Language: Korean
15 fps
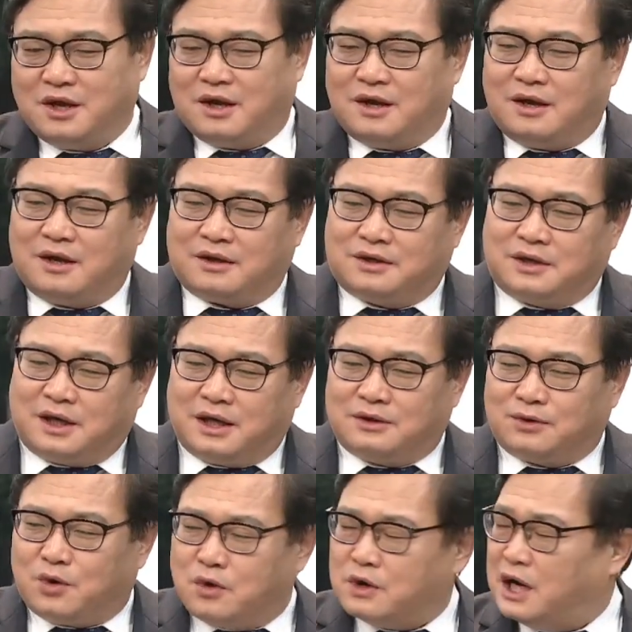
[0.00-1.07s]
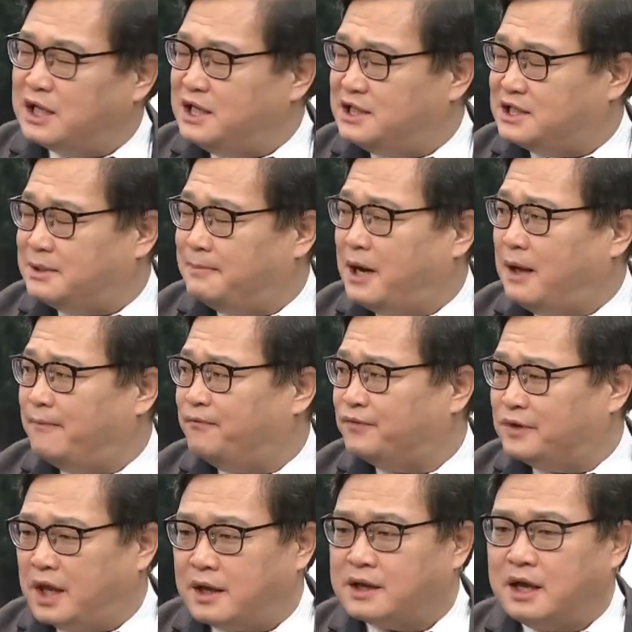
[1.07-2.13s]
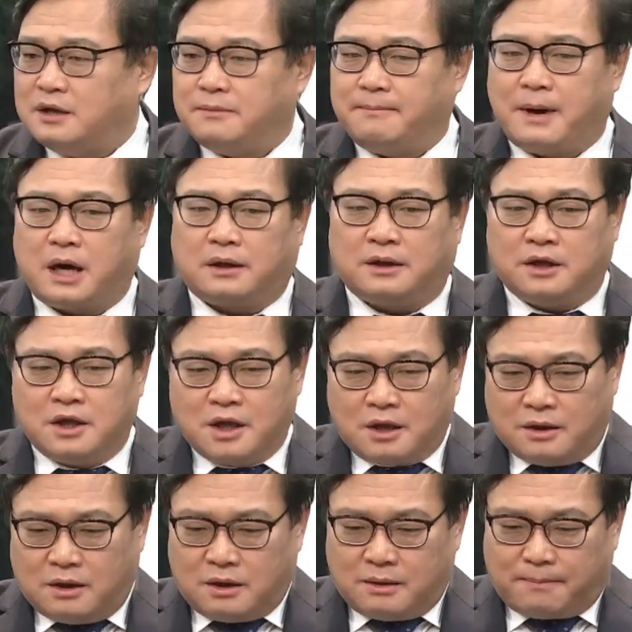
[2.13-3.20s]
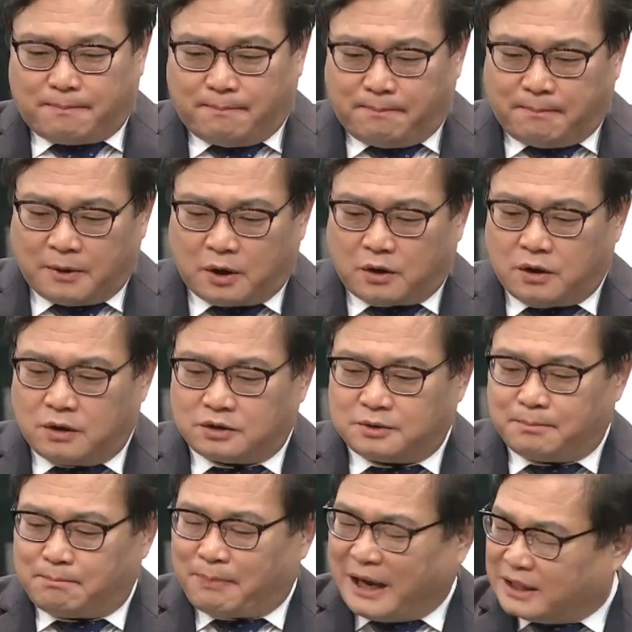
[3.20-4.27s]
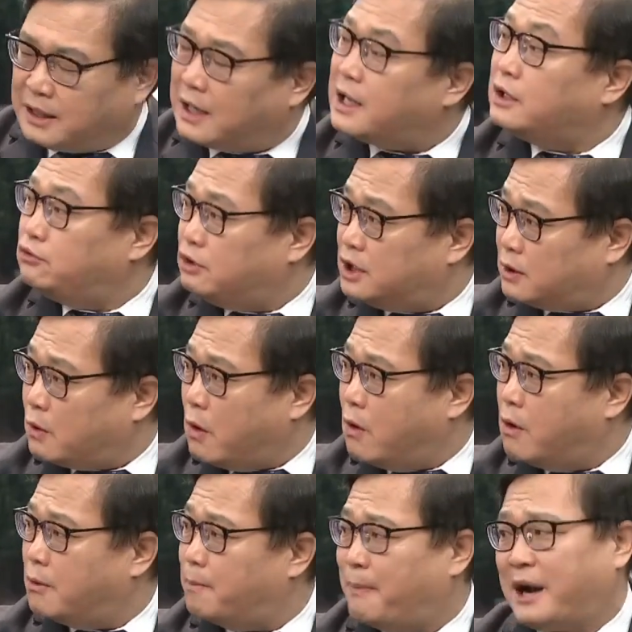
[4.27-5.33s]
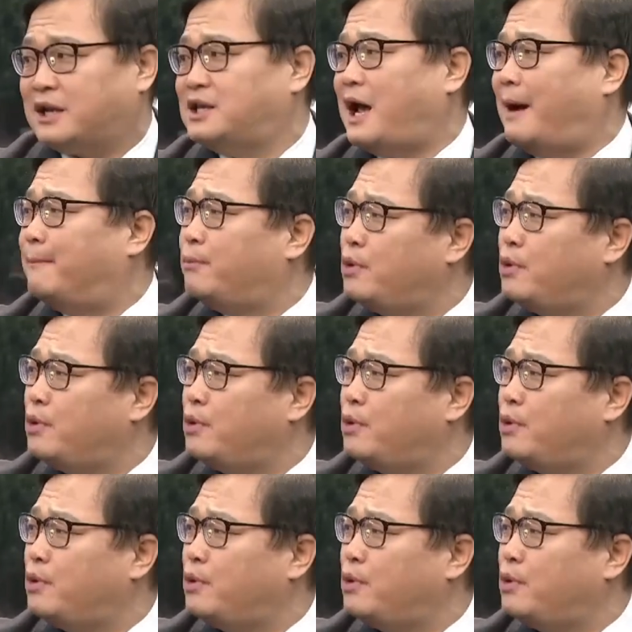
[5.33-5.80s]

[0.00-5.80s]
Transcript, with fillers: 에, 그러한 공간이 있지만 대개는 막 어, 어, 바닥에도 있고 밖에 안